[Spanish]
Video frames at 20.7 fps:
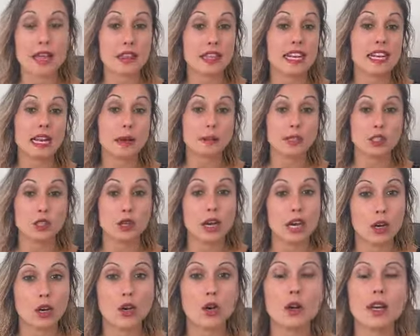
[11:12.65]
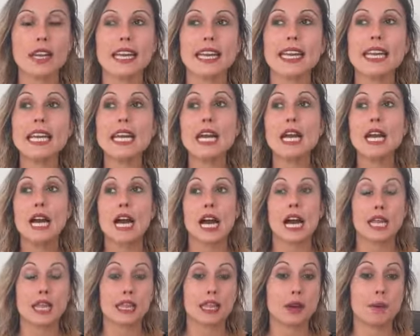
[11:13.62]
acercamientos al hockey, eh,
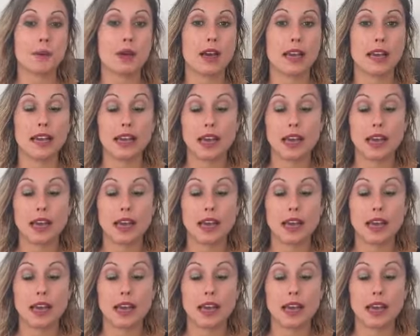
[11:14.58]
hacen,